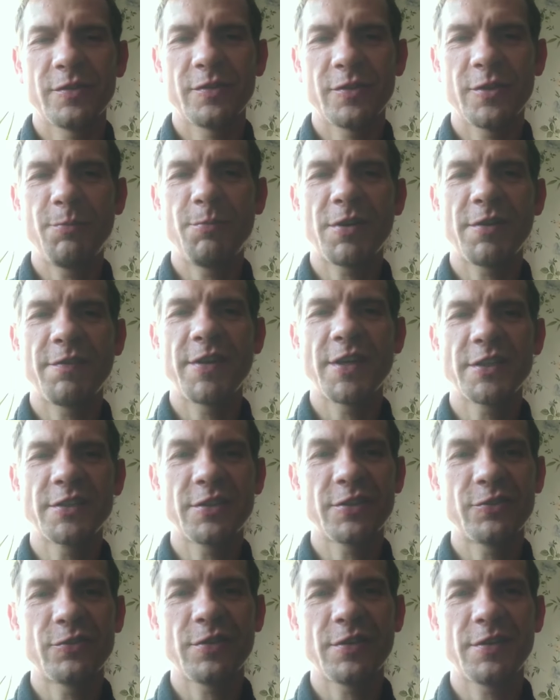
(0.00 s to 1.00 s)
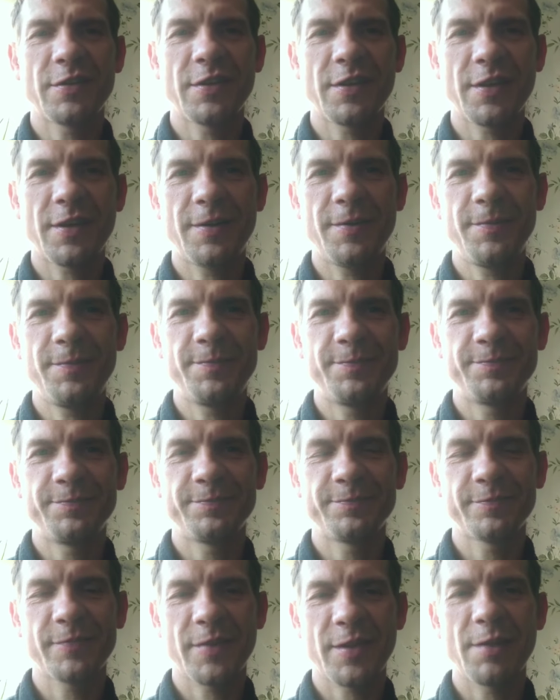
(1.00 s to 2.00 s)
Добрый вечер, друзья
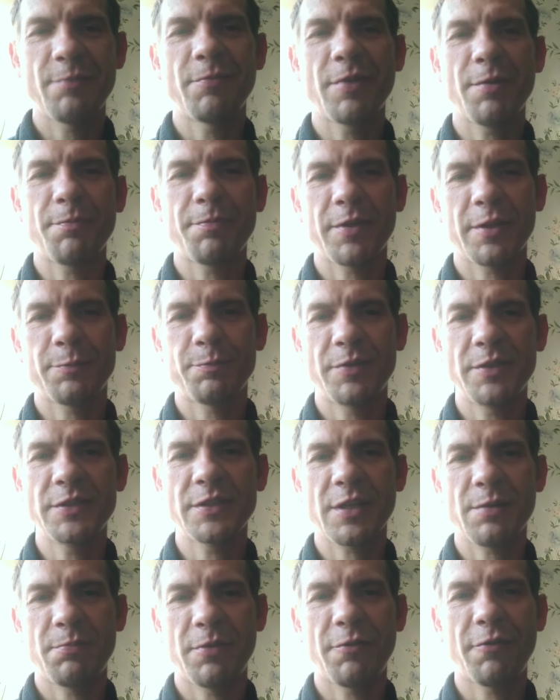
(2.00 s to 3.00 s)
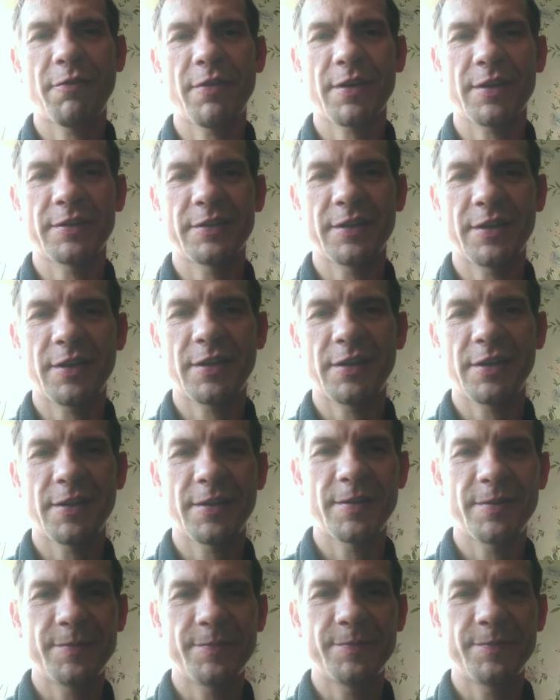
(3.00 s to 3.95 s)
и мои подписчики моего канала.